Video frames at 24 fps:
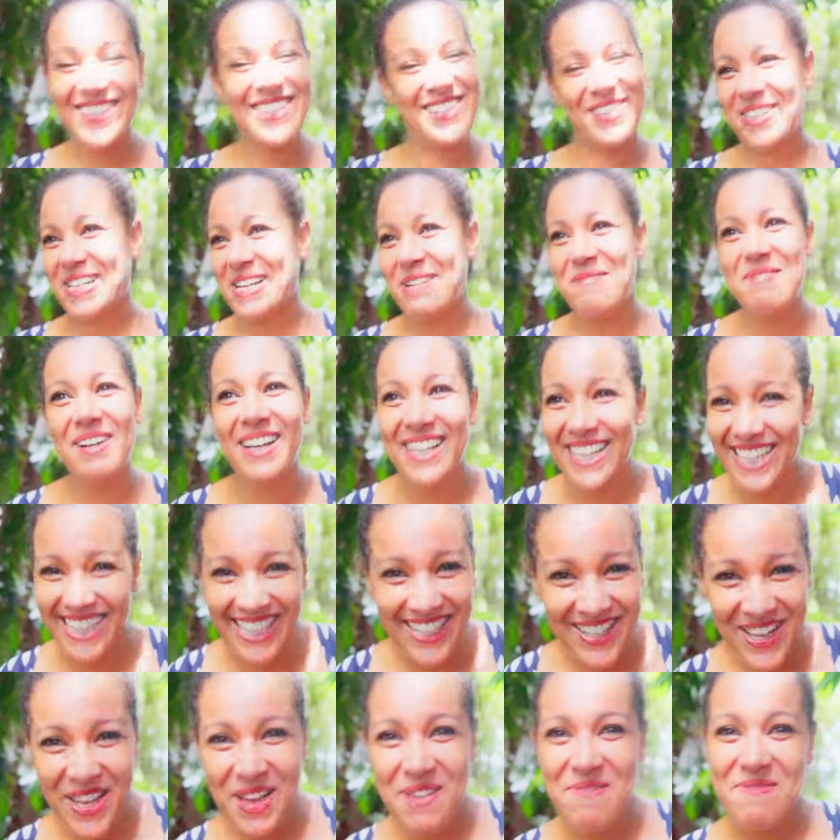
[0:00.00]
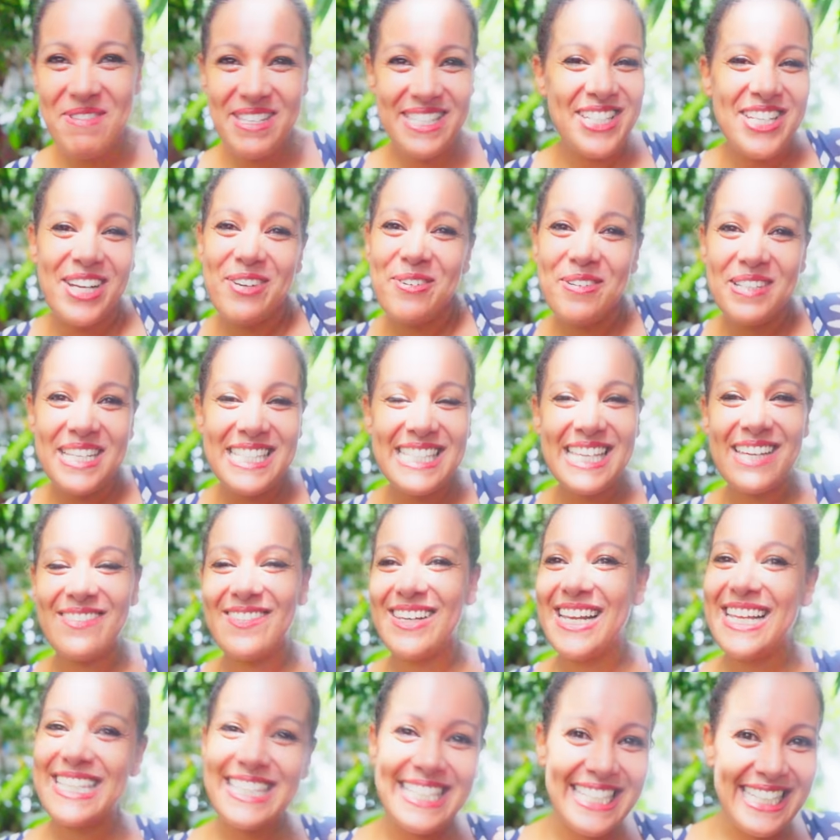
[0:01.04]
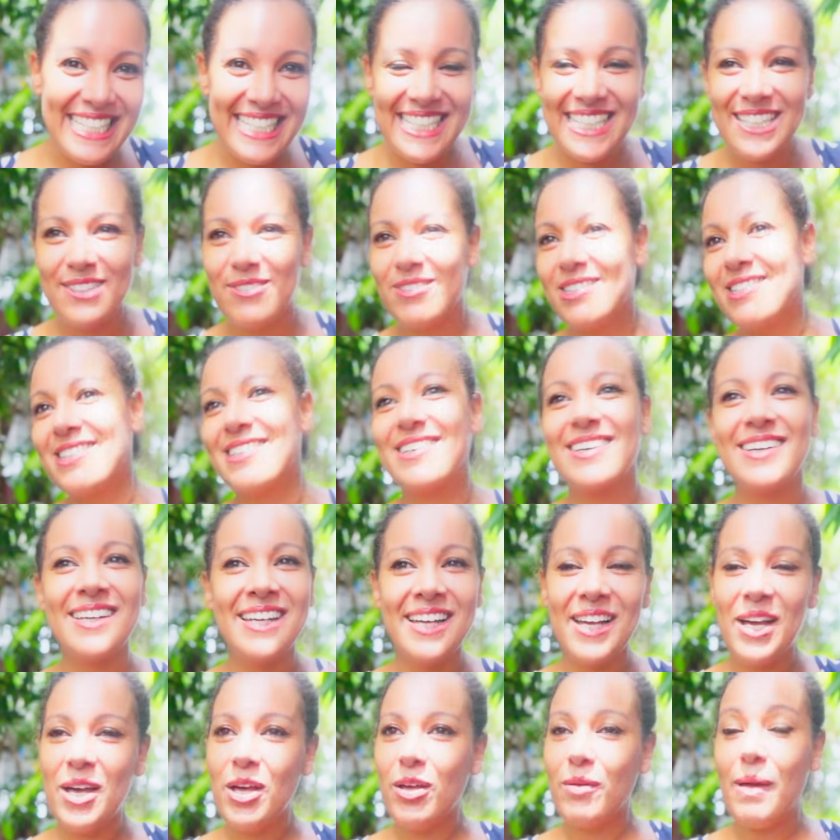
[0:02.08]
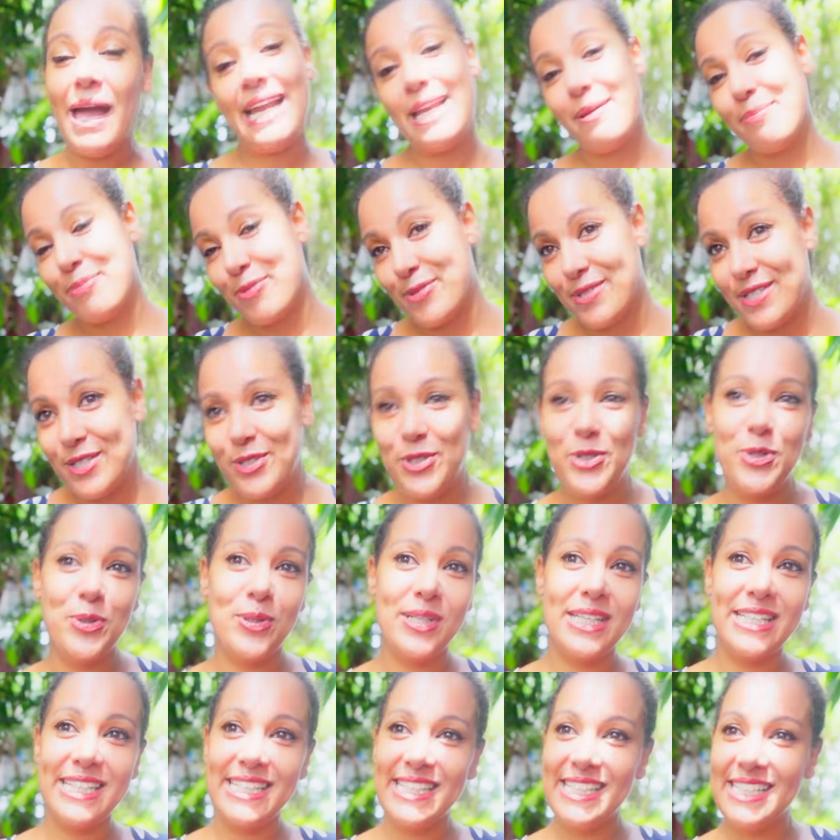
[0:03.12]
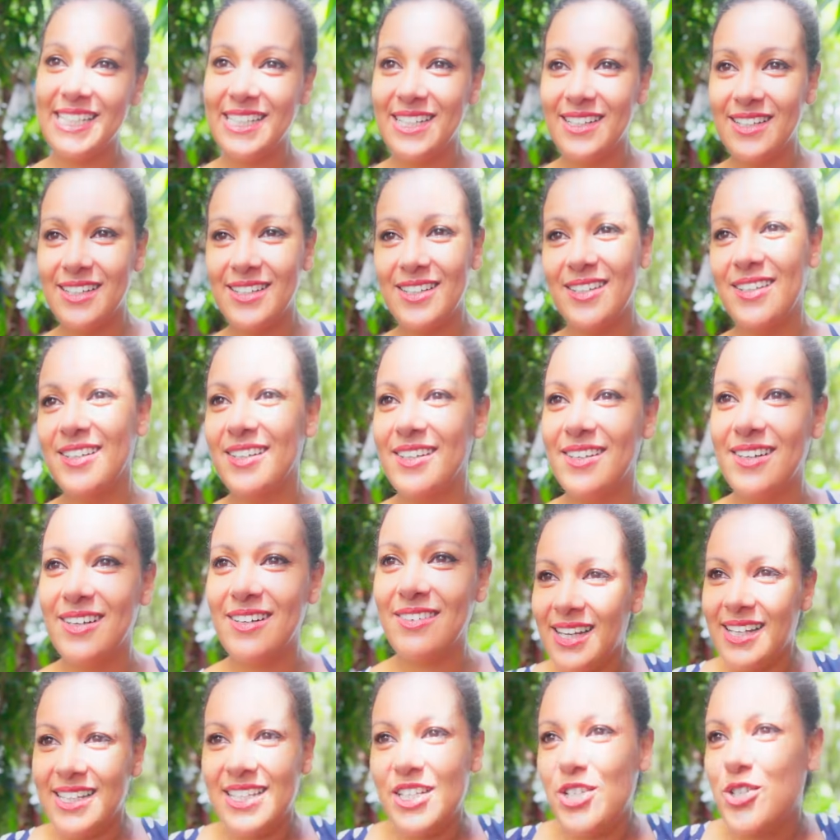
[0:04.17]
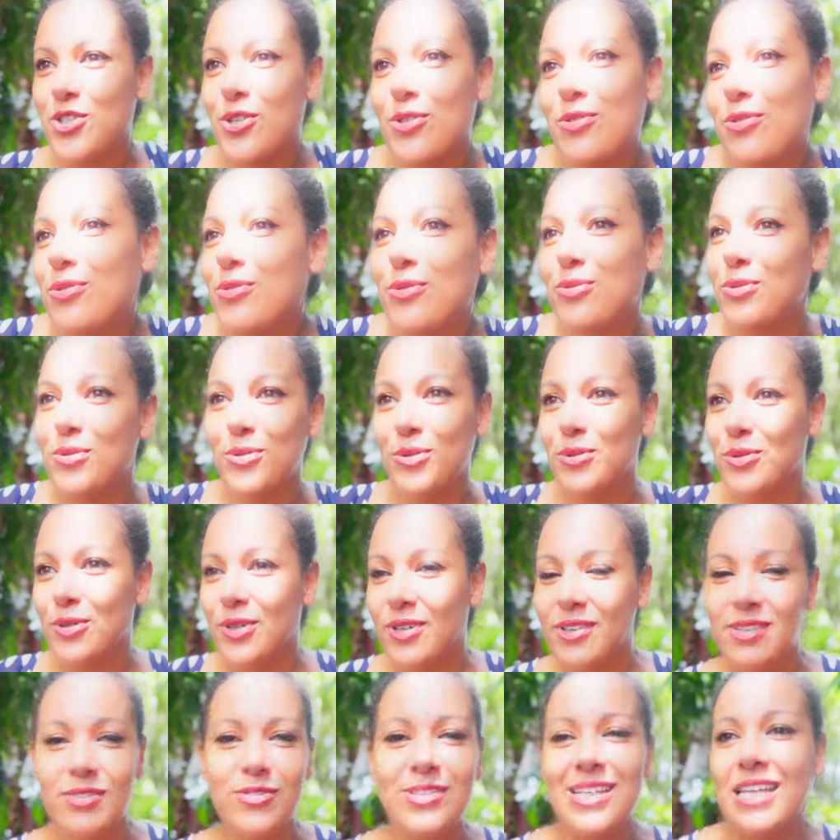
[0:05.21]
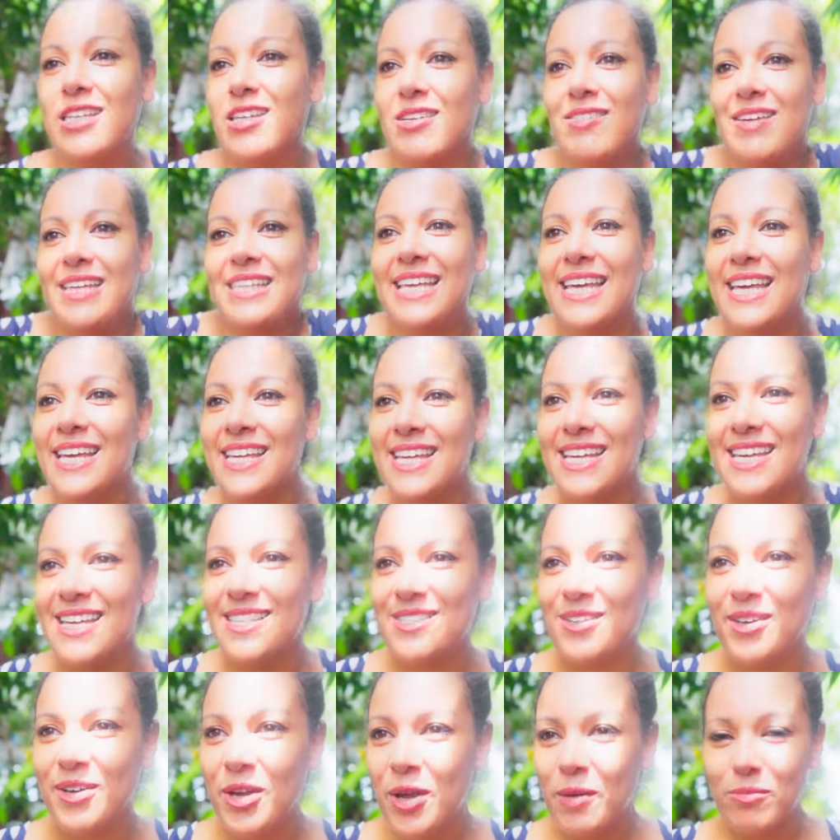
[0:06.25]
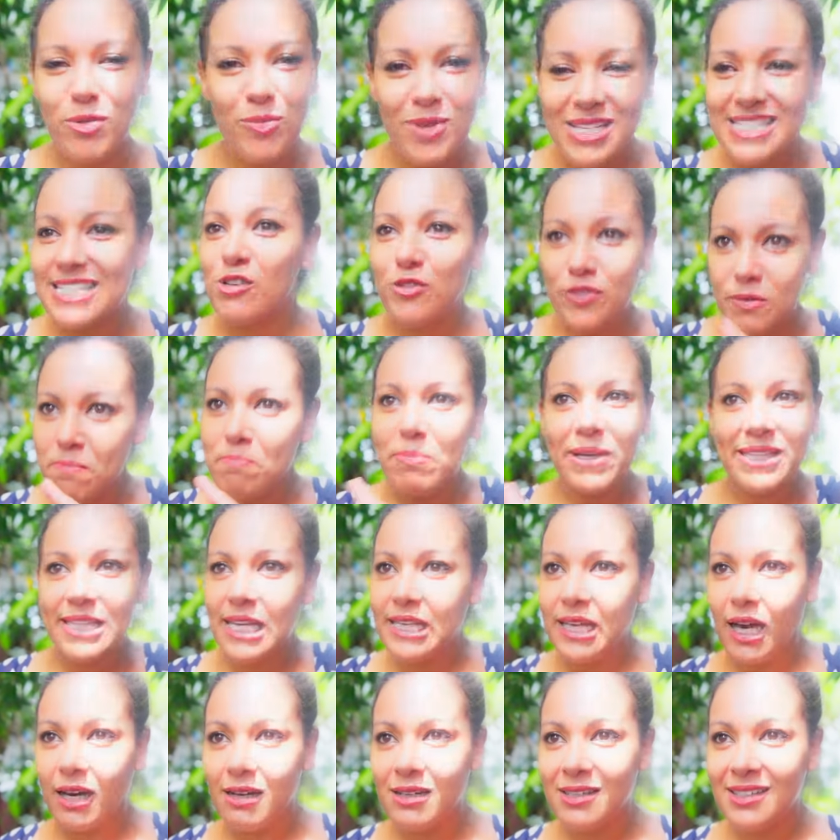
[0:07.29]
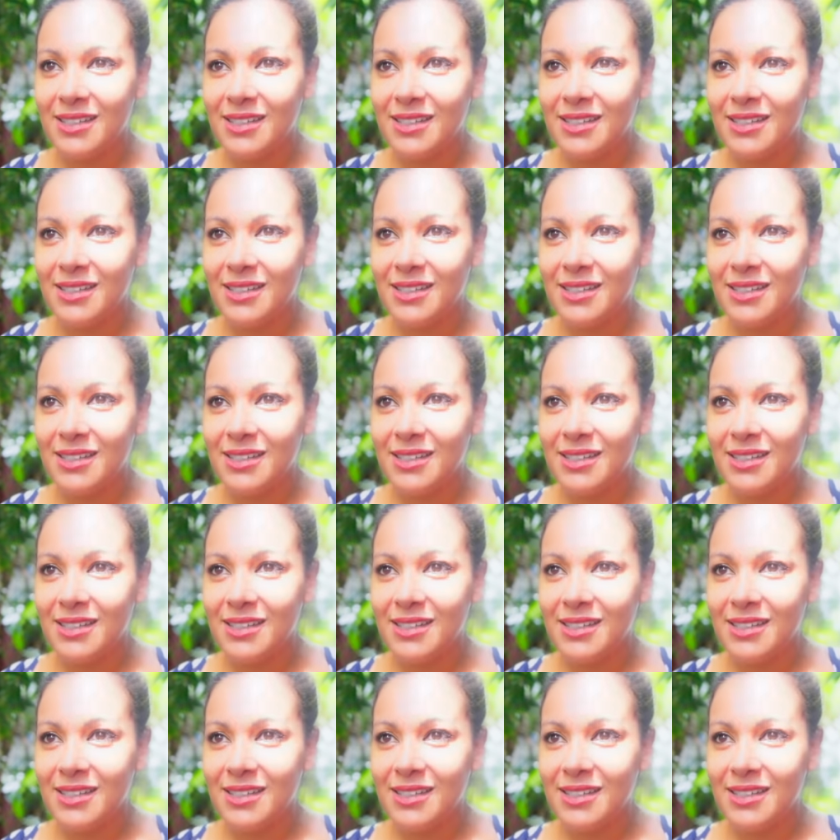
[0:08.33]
C'est horrible. Mais Mais j'écoutais ce qu'il y avait à la télé, donc les prostituées, les jeunes du, du 93. Moi, c'est le film Pataya.